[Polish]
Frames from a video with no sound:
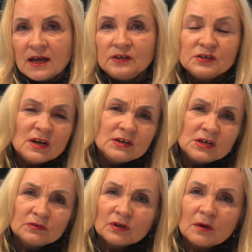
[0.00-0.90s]
Nie chcieli się
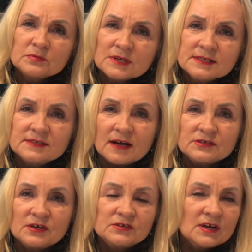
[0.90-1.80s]
tylko tego przyznać,
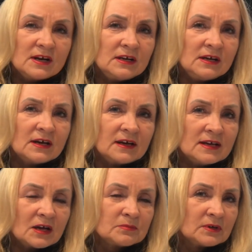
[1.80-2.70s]
nie chcieli
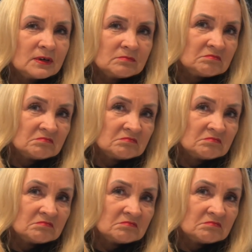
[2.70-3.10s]
jakby